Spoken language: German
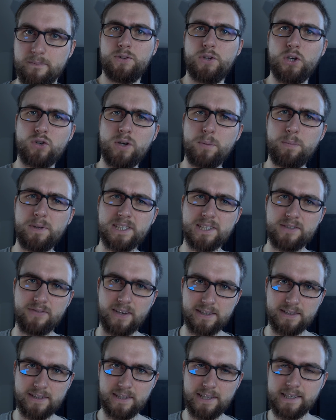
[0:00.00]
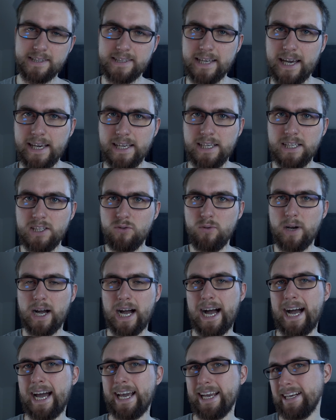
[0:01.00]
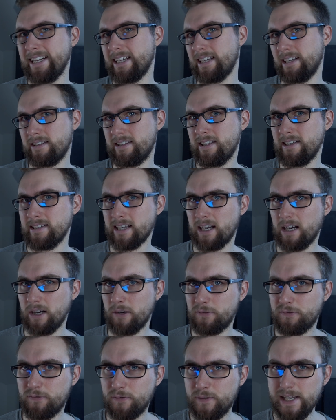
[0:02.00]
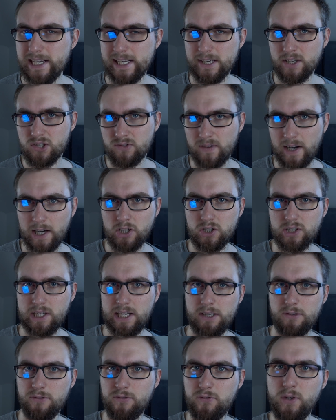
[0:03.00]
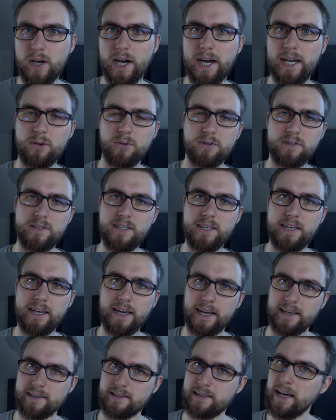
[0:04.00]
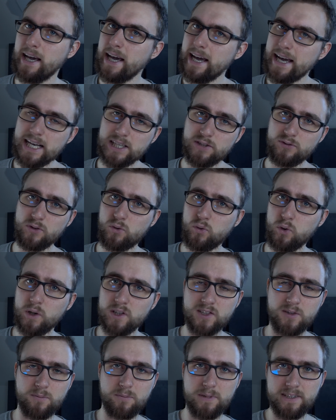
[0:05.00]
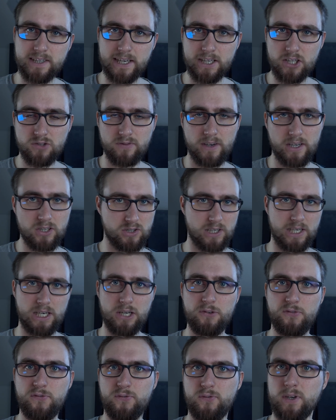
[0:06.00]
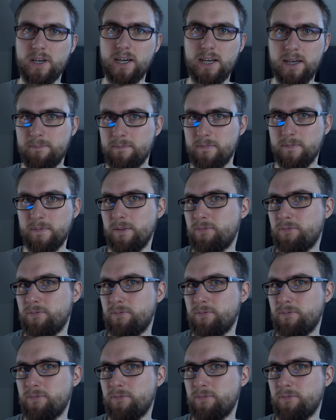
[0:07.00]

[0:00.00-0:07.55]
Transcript: Doch Ripple 20 ist eigentlich nur eine dieser vielen Schwachstellen für IoT-Geräte. Erst vor kurzem ist eine Schwachstelle für